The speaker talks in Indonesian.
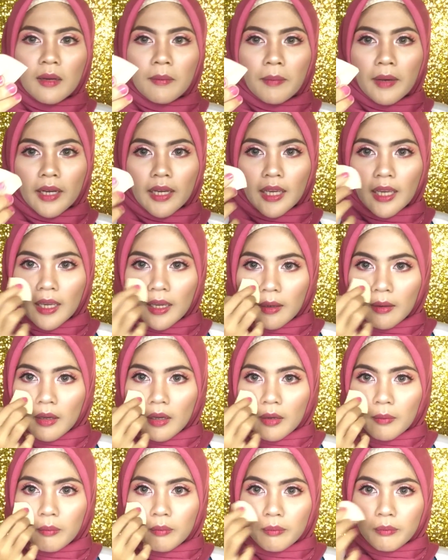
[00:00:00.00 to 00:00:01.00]

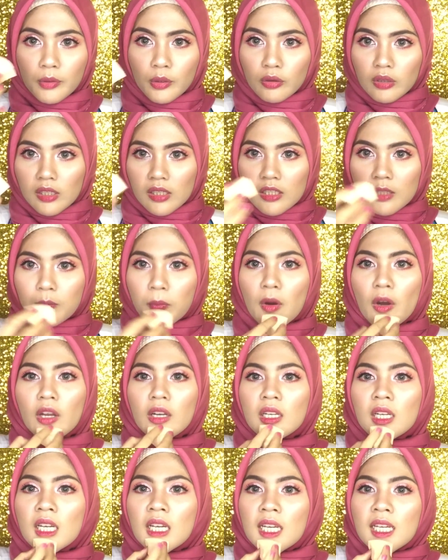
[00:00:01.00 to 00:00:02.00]
pakai beauty
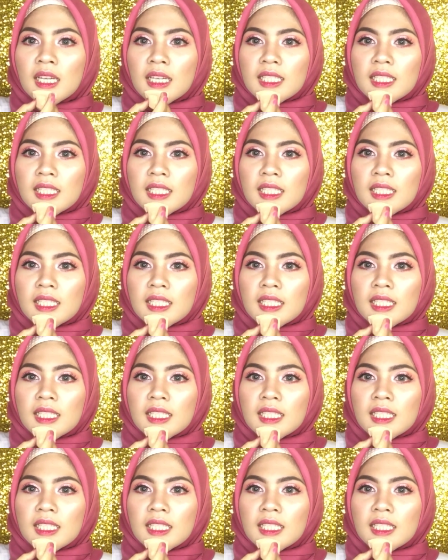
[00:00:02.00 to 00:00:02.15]
sponge